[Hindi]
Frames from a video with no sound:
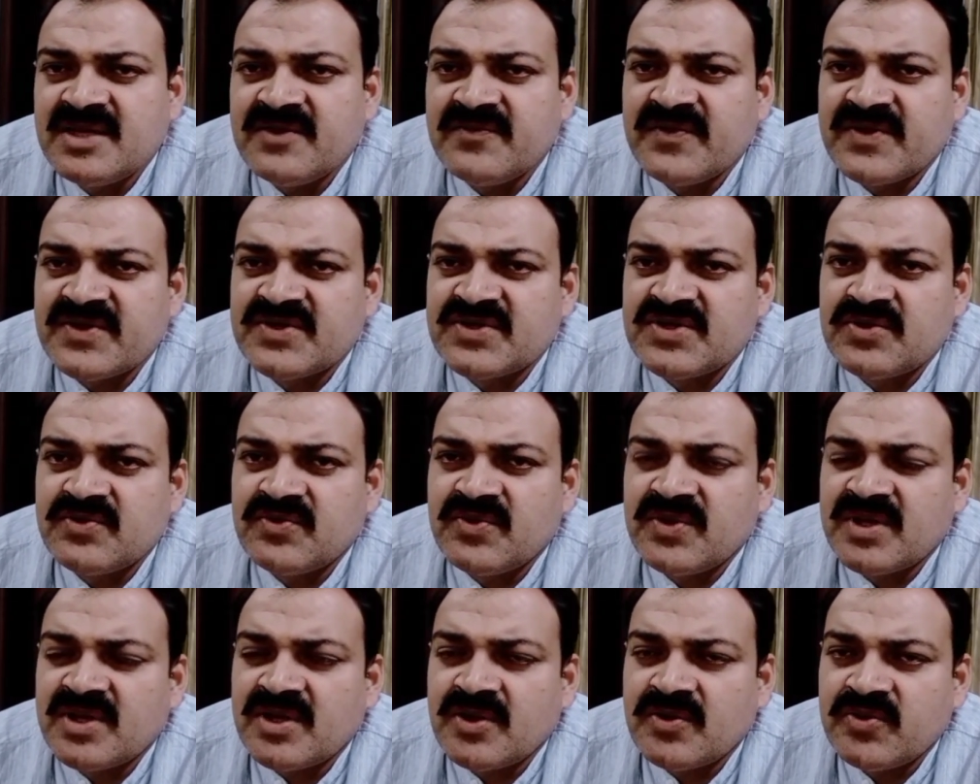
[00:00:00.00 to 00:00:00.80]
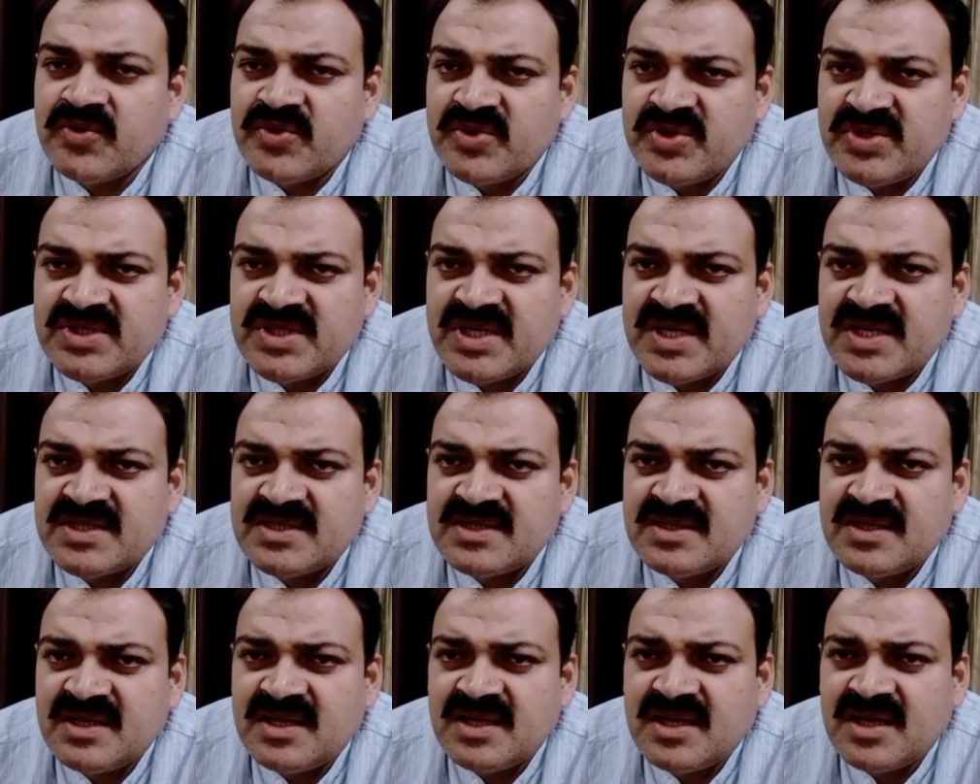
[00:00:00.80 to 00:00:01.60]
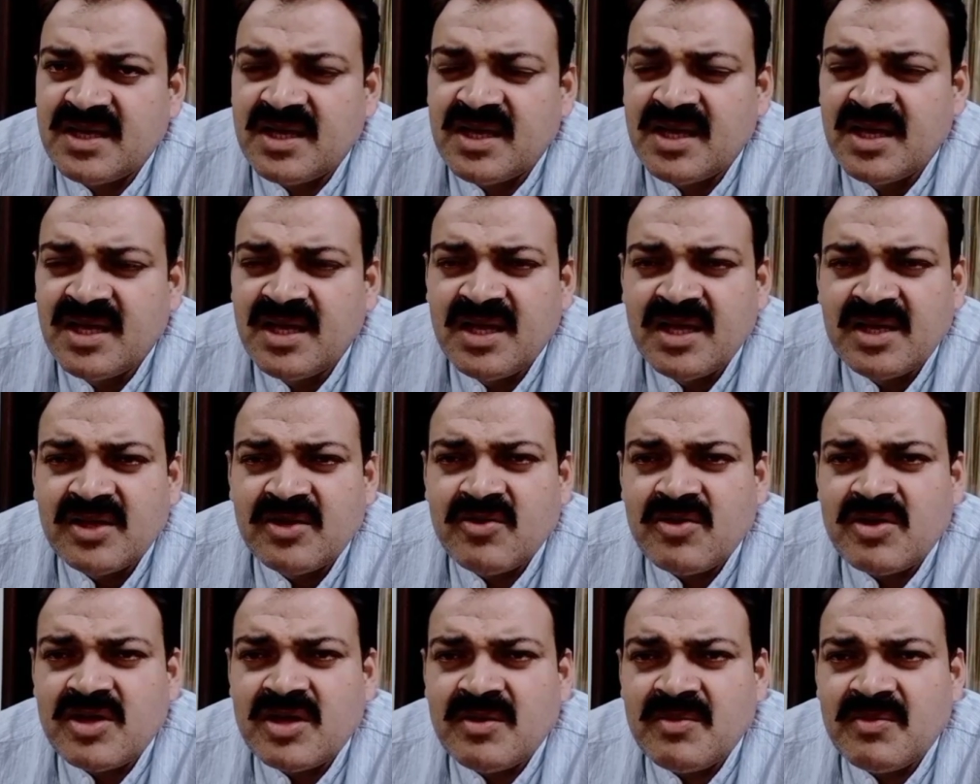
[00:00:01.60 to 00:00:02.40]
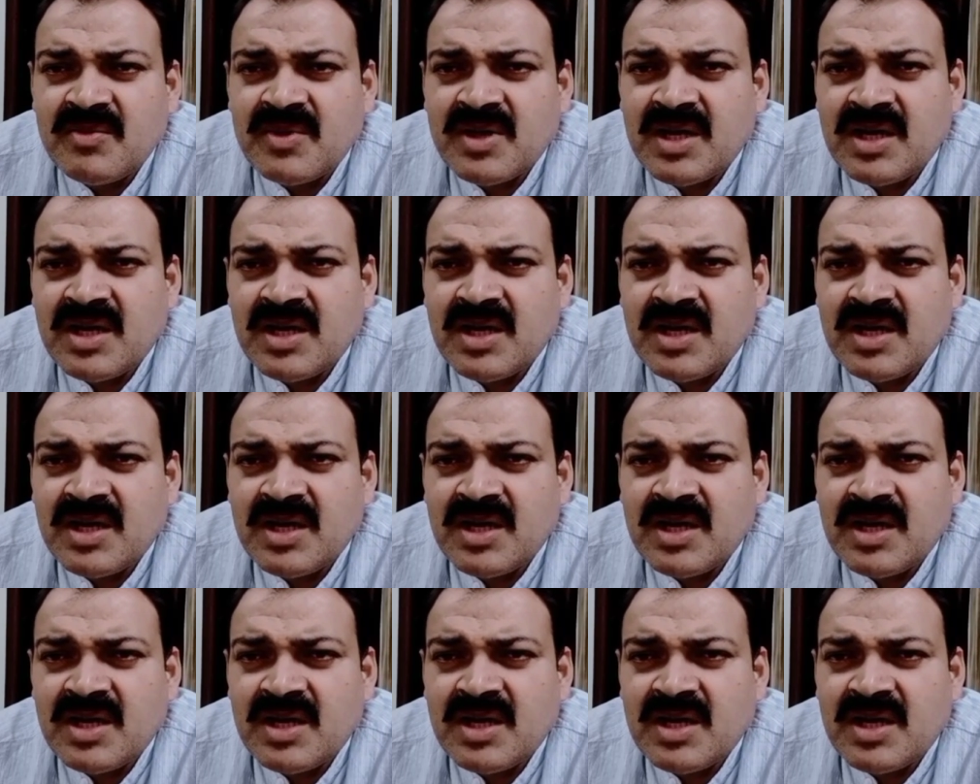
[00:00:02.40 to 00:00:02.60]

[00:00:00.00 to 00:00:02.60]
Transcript: इन्फेक्शन होने का कोई चांस नहीं है क्योंकि